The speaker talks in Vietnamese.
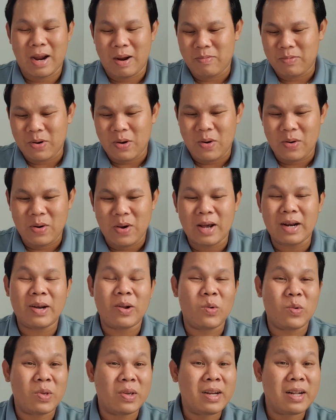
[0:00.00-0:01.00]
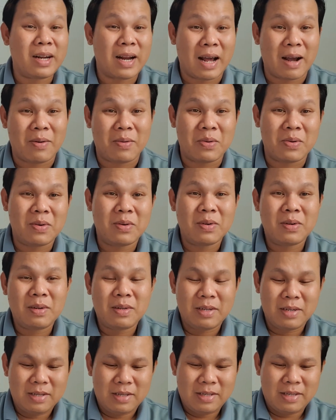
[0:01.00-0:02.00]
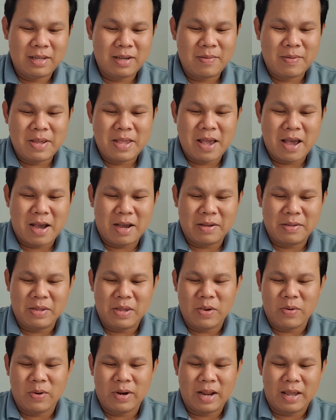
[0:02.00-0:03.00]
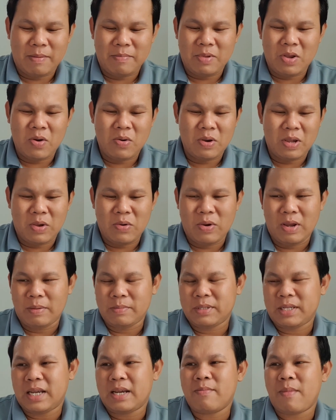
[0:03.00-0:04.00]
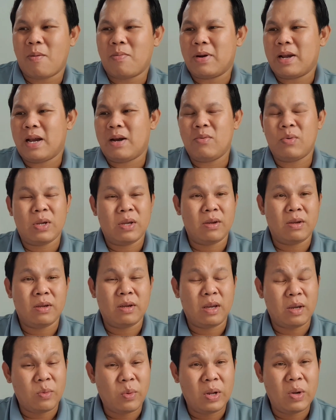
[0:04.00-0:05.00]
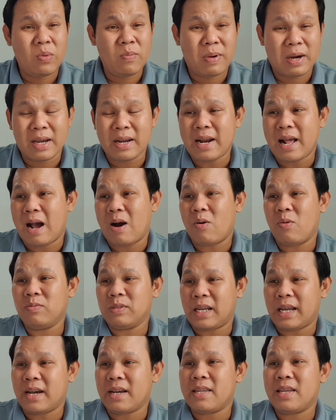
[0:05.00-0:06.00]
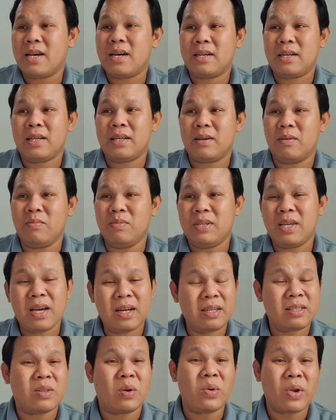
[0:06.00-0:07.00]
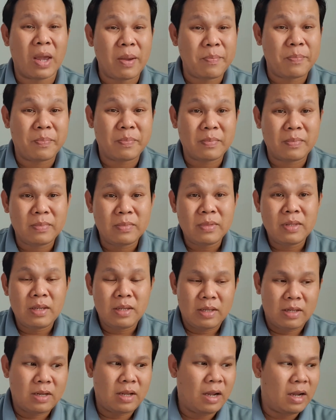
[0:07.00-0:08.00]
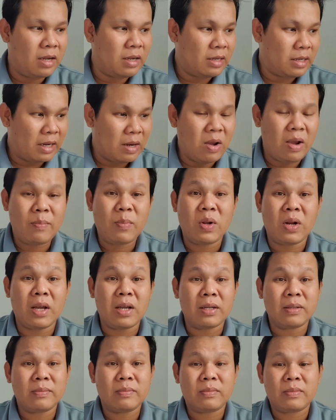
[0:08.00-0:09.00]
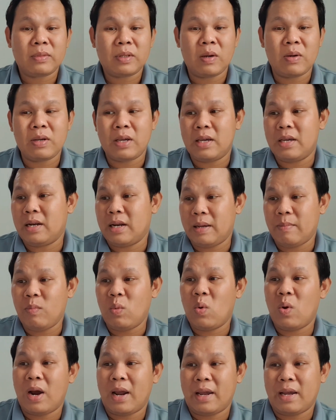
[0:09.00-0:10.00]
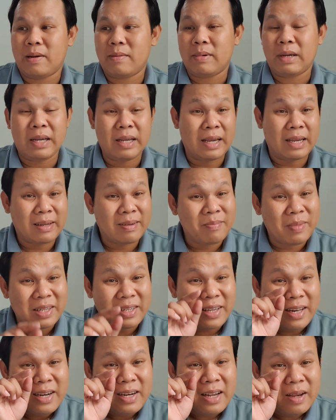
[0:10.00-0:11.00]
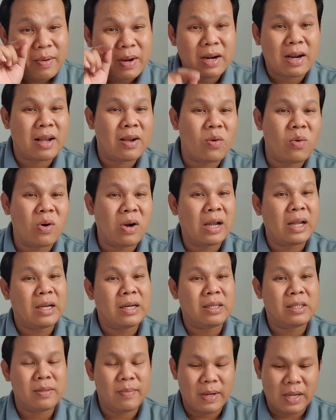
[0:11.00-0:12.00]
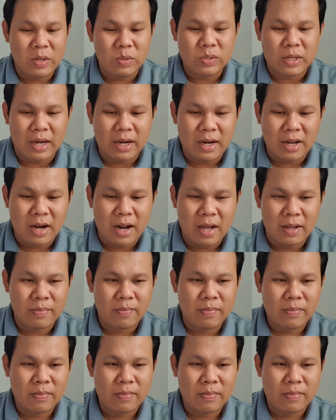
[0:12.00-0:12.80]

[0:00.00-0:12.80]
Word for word: ốc đó nó hình thù như thế nào chứ bây giờ nhiều anh em vô kêu em xé bọc ra vì review mà cái nào cũng xé chân thì cũng chết tội nghiệp đó cái đó em nói thiệt đôi khi anh em mua hàng cái mà chính cái bản thân của cái người mà kêu xé đó đó